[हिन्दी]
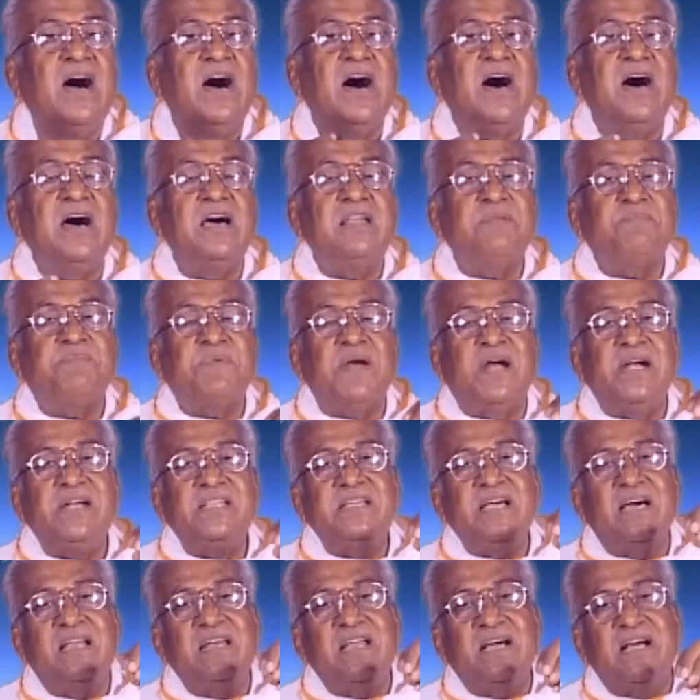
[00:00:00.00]
हर प्राणी
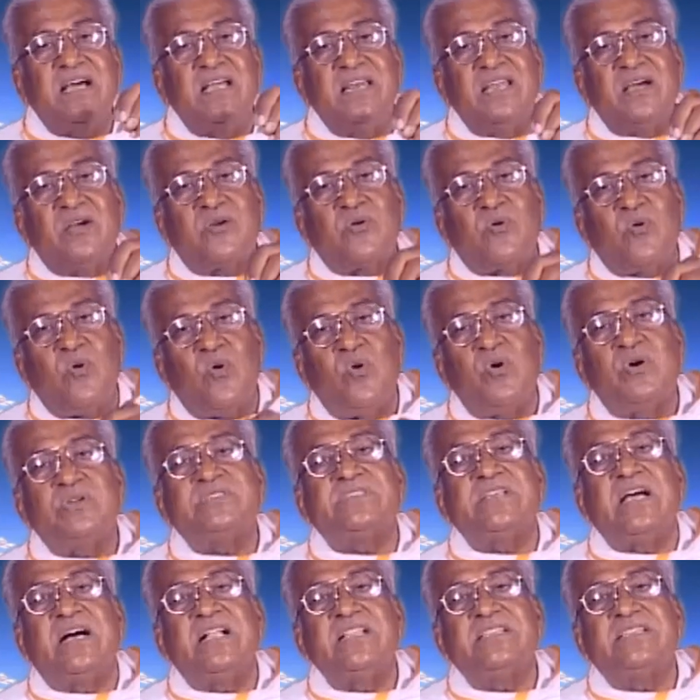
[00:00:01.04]
अलग अलग कोज
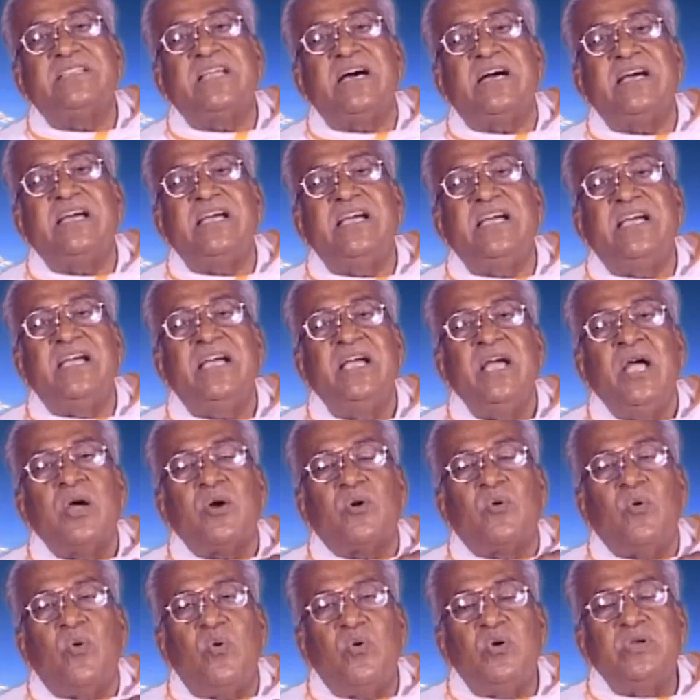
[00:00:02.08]
डालता है
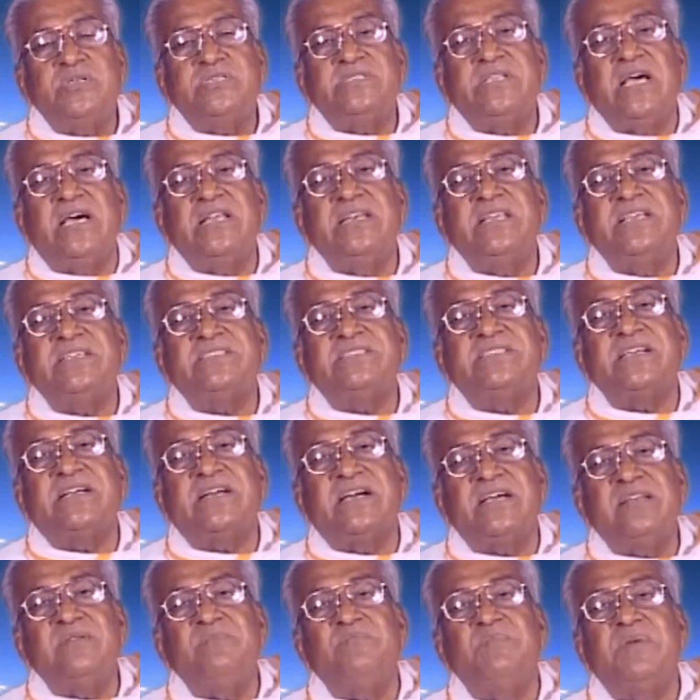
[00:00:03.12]
कोज डालने से
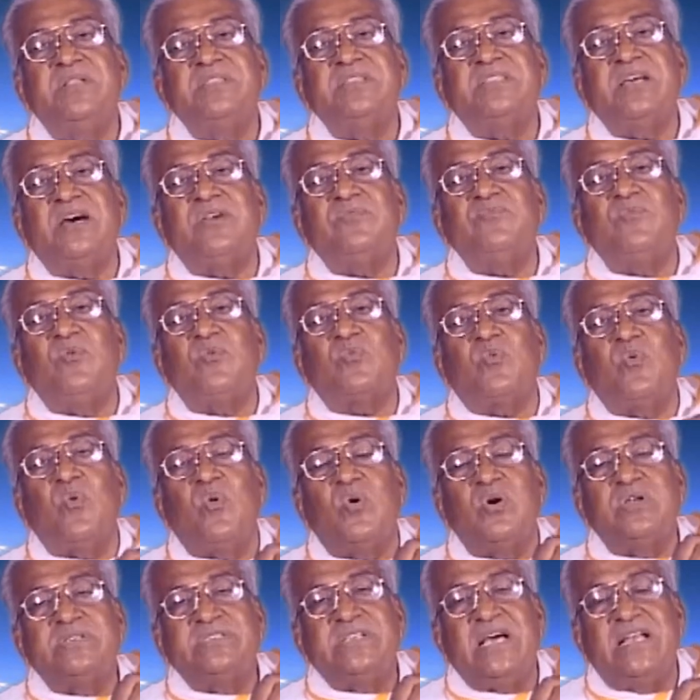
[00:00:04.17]
कर्म बनता है वो
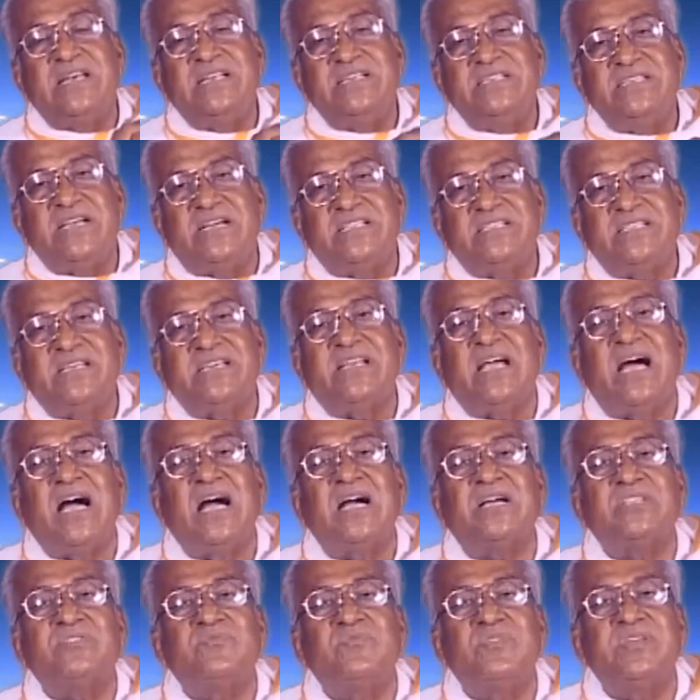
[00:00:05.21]
कोज डाले जाते हैं
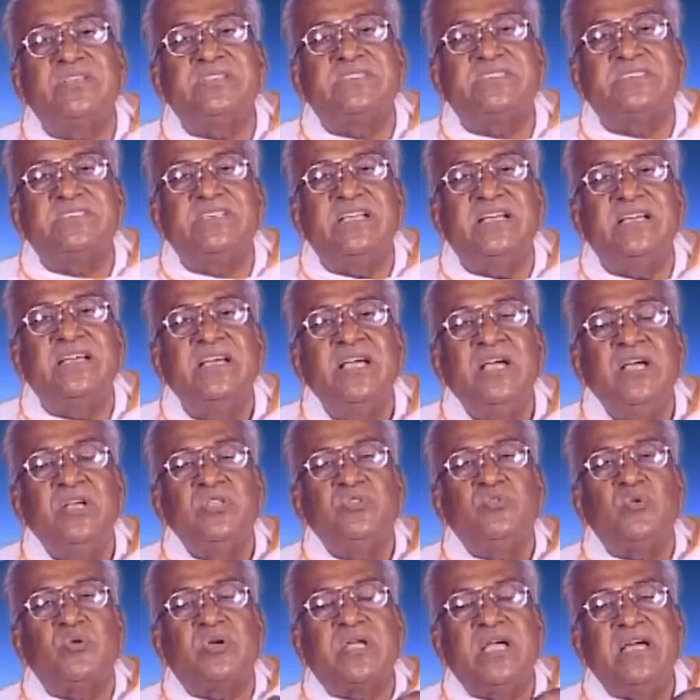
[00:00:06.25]
राग द्वेष से
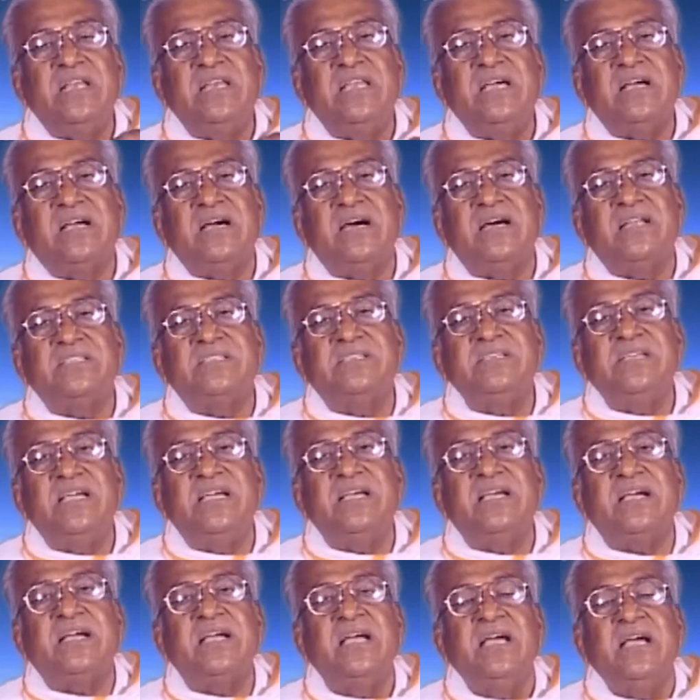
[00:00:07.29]
तो कहने का अर्थ
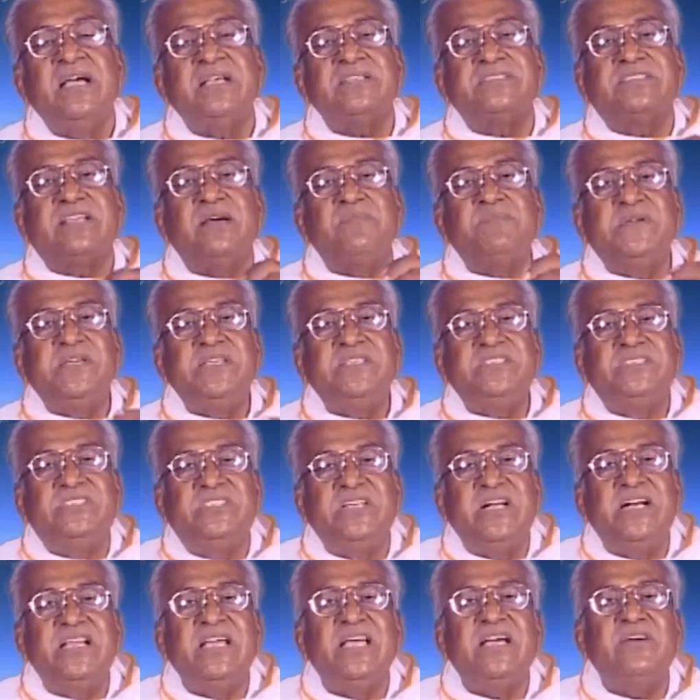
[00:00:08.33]
यह सबकी जिसकी
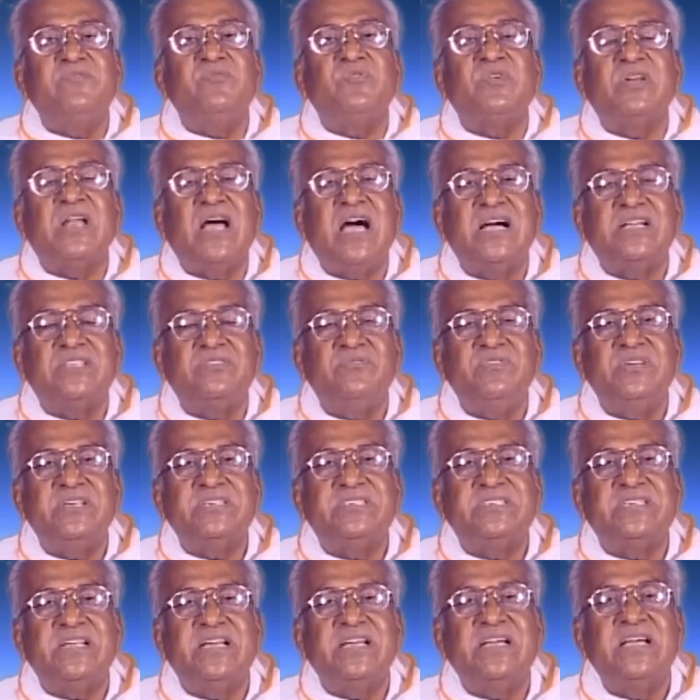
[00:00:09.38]
जड़ है वो राग
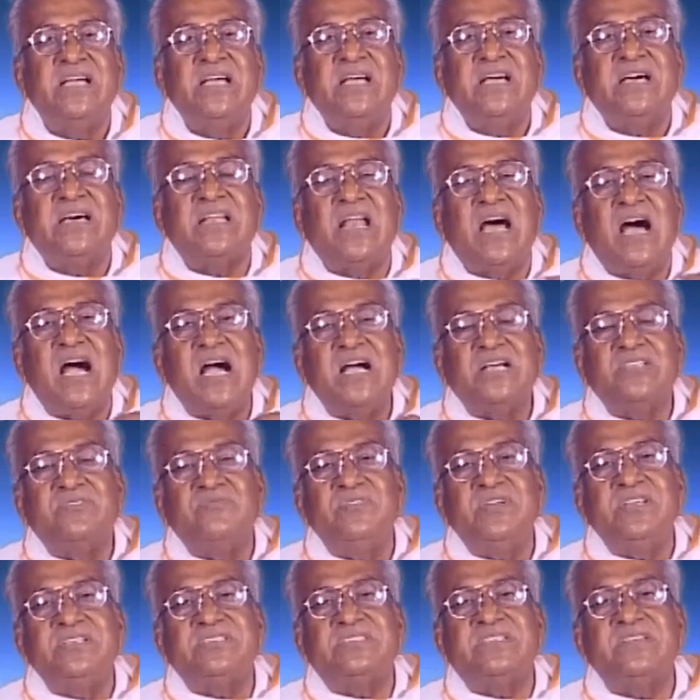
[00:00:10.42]
द्वेष है राग
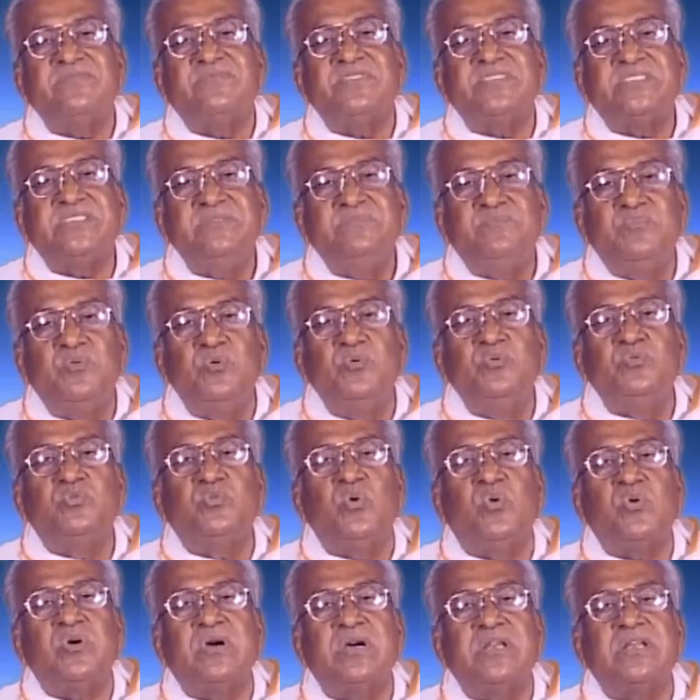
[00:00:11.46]
द्वेष से वसीभूत
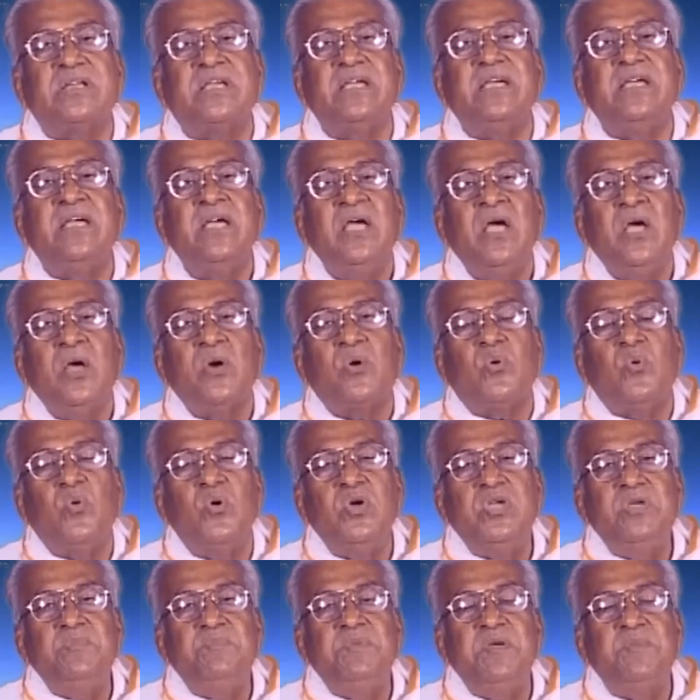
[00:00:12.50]
होकर के
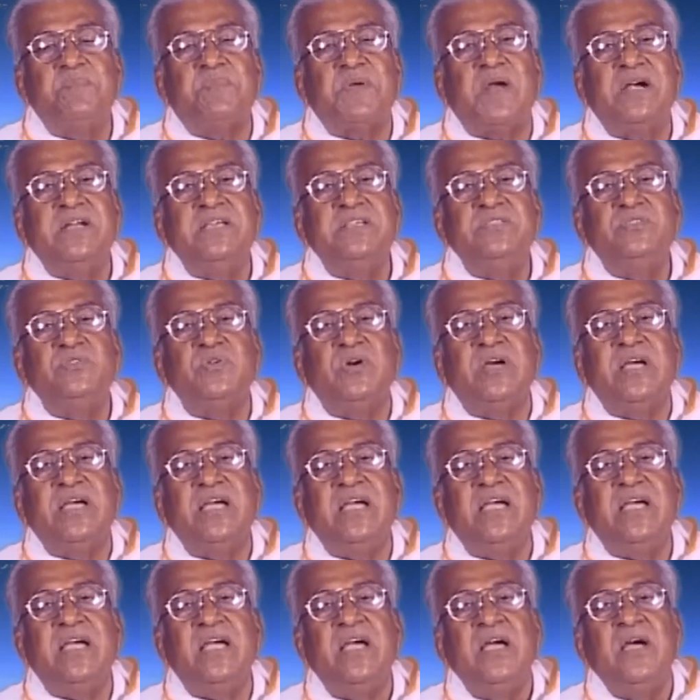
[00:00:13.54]
कोई भी प्राणी जो
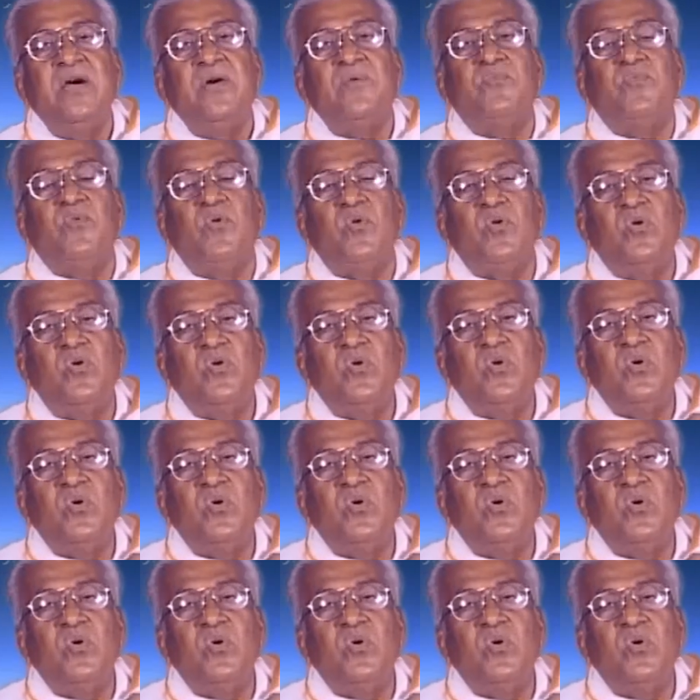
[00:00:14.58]
है वो